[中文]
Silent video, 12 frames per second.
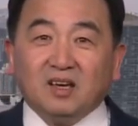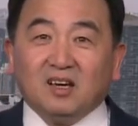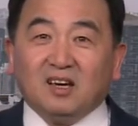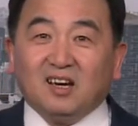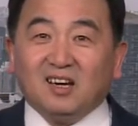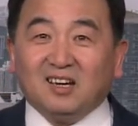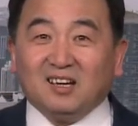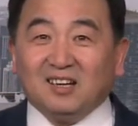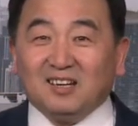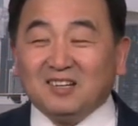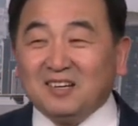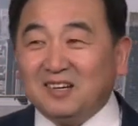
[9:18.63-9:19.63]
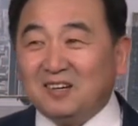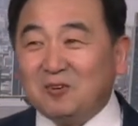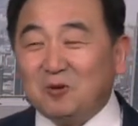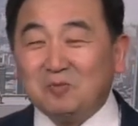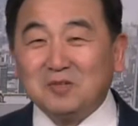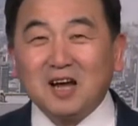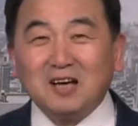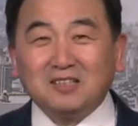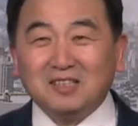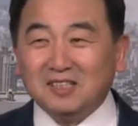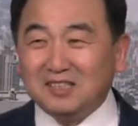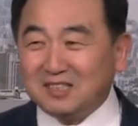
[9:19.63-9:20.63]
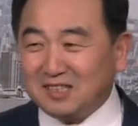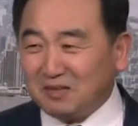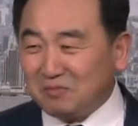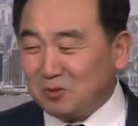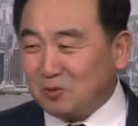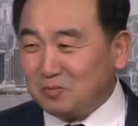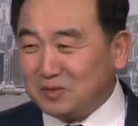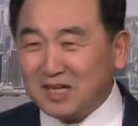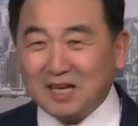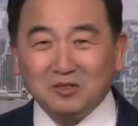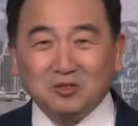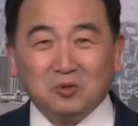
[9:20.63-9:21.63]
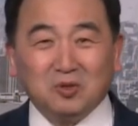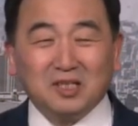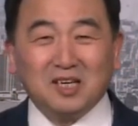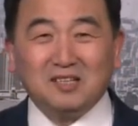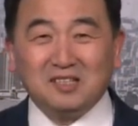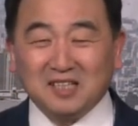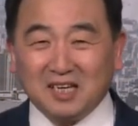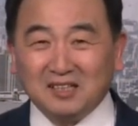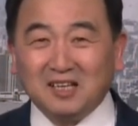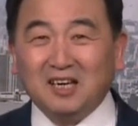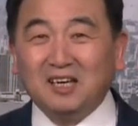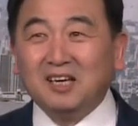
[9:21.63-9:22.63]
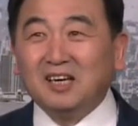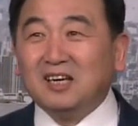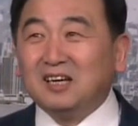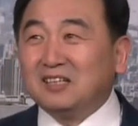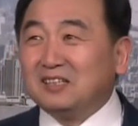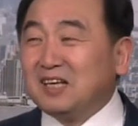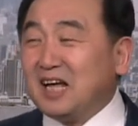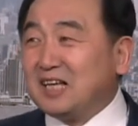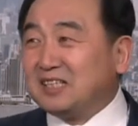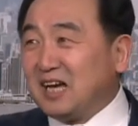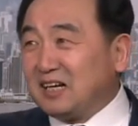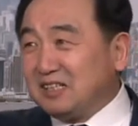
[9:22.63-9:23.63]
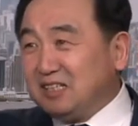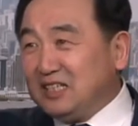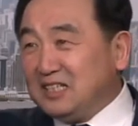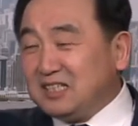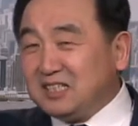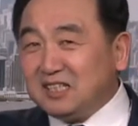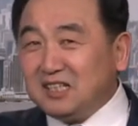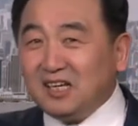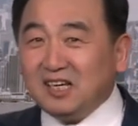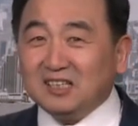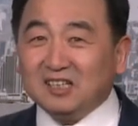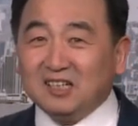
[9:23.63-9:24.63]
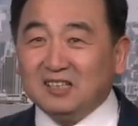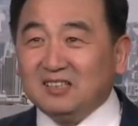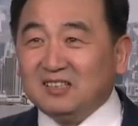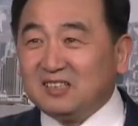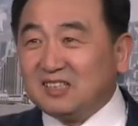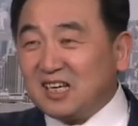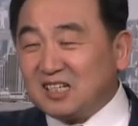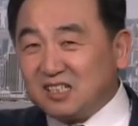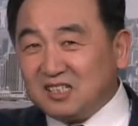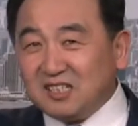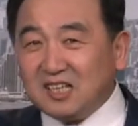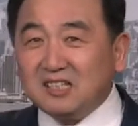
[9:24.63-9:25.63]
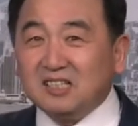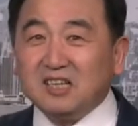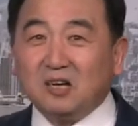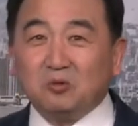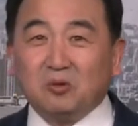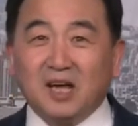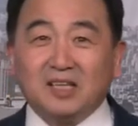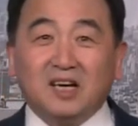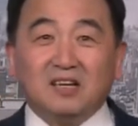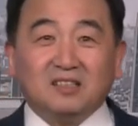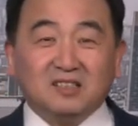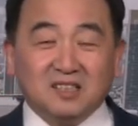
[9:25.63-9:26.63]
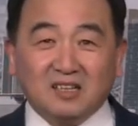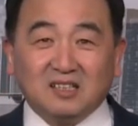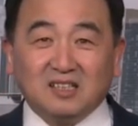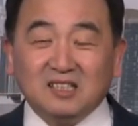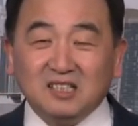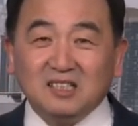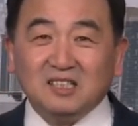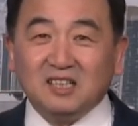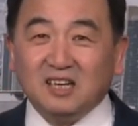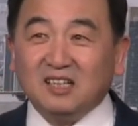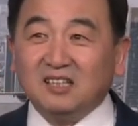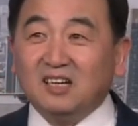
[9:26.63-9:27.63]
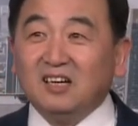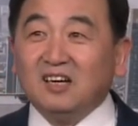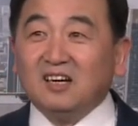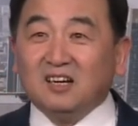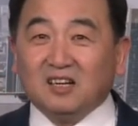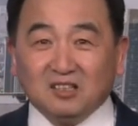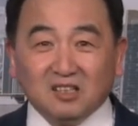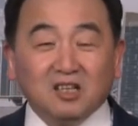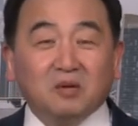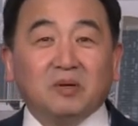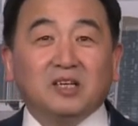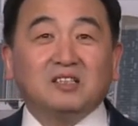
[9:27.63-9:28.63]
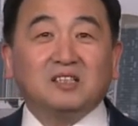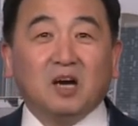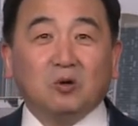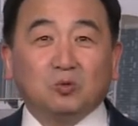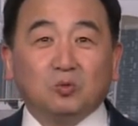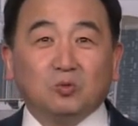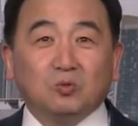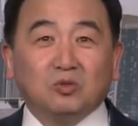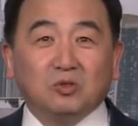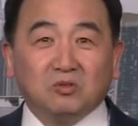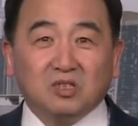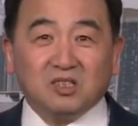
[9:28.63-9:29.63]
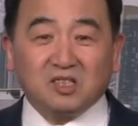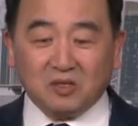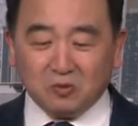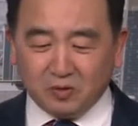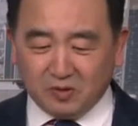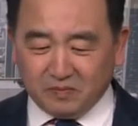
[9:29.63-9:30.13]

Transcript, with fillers: 呃，我们上期节目，我们前昨天是前天，跟大家讲了一系列的，在时间的角度来讲，讲了一系列的很特别的角度，就是神韵。